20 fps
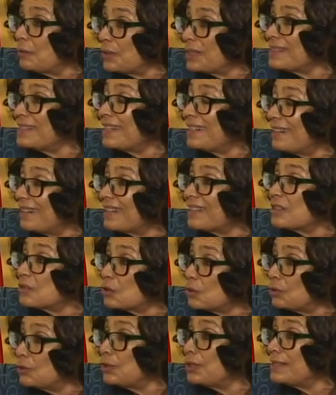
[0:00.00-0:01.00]
de unas
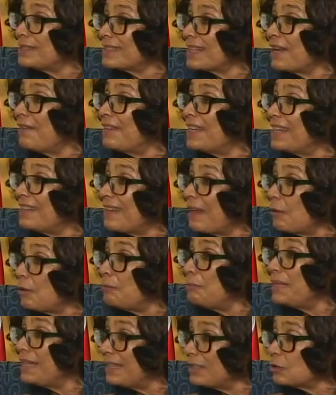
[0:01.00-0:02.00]
declaraciones que había dado
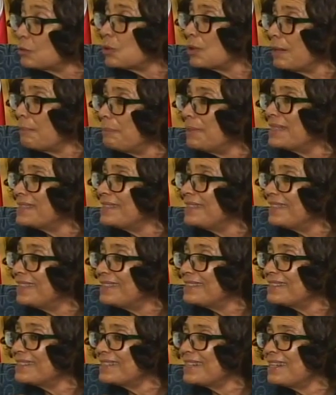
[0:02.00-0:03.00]
el ministro de la
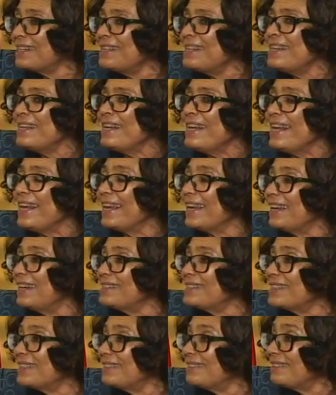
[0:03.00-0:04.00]
presidencia en el
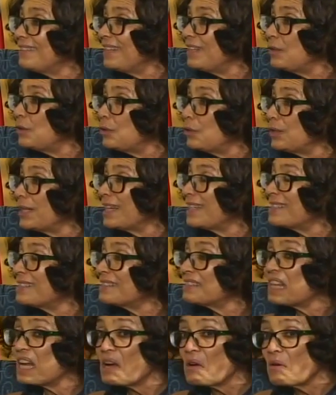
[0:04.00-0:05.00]
sentido de que
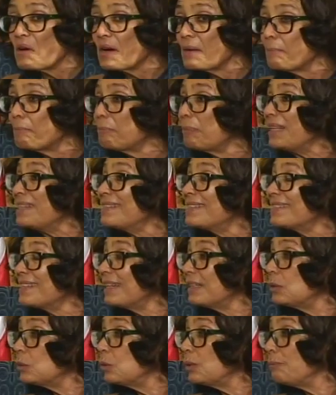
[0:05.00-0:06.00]
estaban
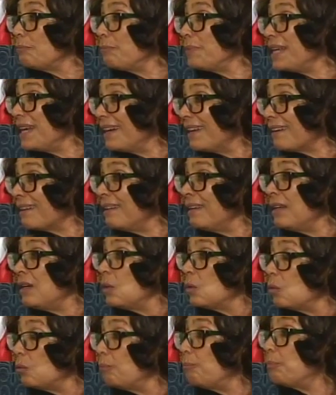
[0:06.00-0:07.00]
pensando enviar
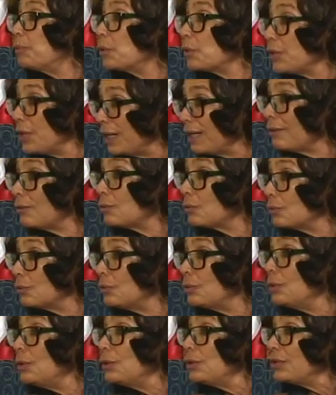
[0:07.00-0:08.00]
un
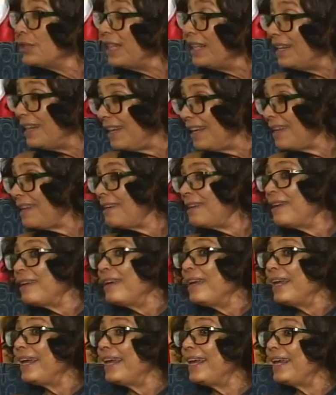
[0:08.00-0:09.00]
proyecto de ley
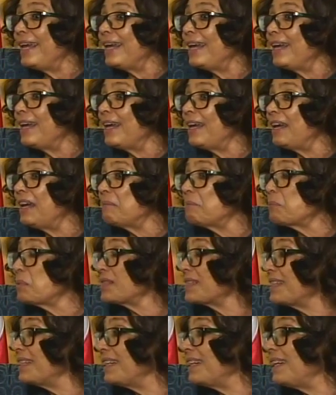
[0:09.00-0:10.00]
eh,
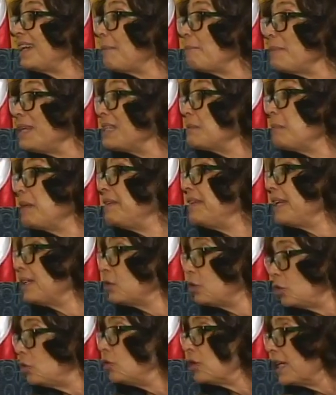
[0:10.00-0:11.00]
pues en la misma
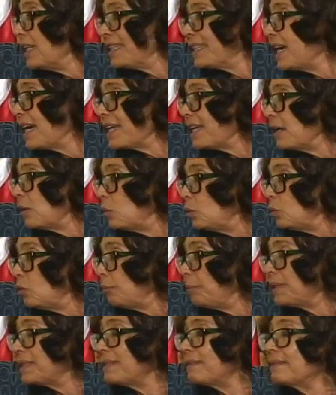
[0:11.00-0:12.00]
dirección que ya hay
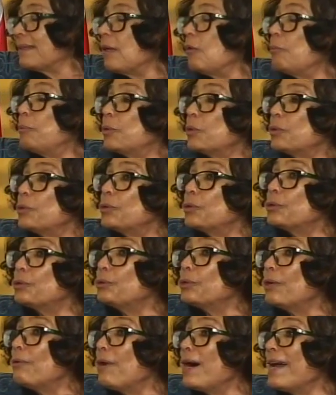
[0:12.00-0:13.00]
alguno presentado por don
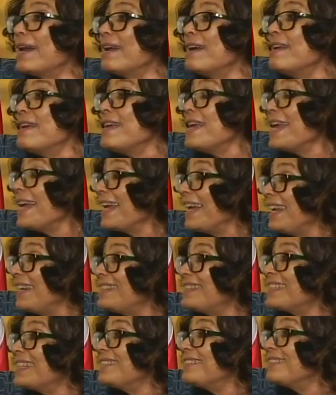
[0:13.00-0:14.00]
Otto Guevara, en
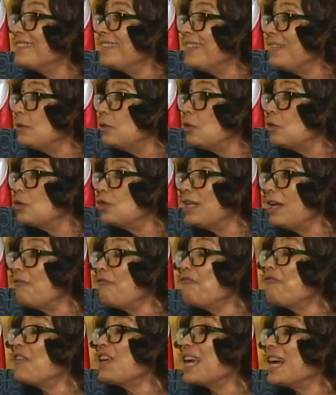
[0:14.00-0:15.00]
el sentido de
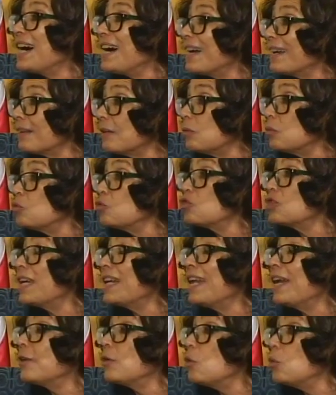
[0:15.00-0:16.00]
fijar un
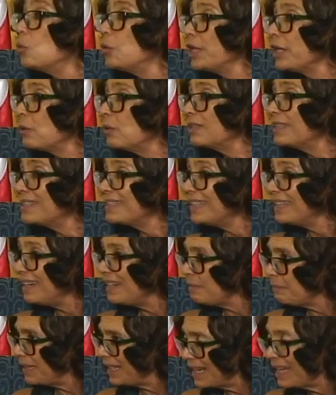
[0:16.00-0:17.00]
salario único, es decir,
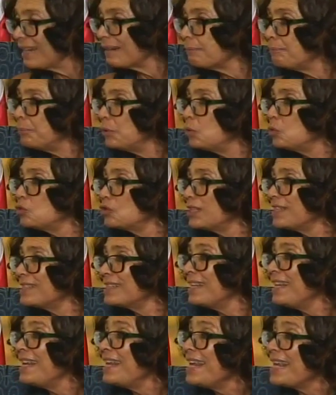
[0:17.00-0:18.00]
eliminar
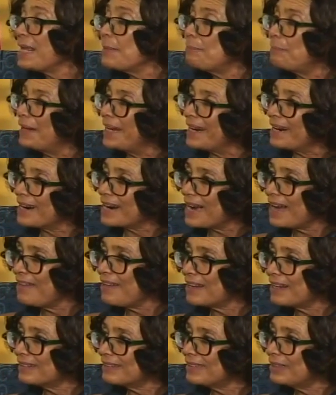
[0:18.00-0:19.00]
pluses y para
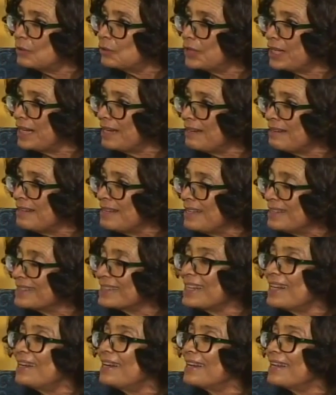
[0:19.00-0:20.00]
cada categoría
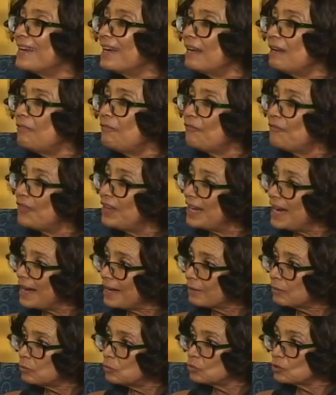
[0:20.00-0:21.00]
salarial
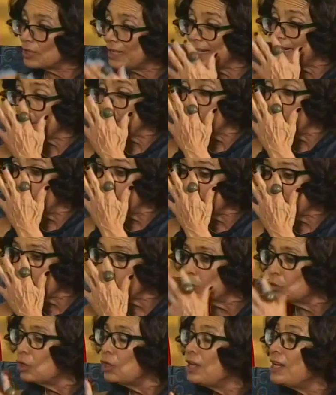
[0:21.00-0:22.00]
fijar un salario
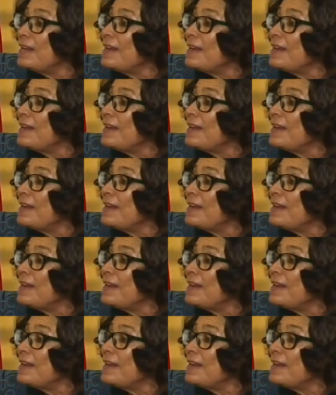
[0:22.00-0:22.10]
único.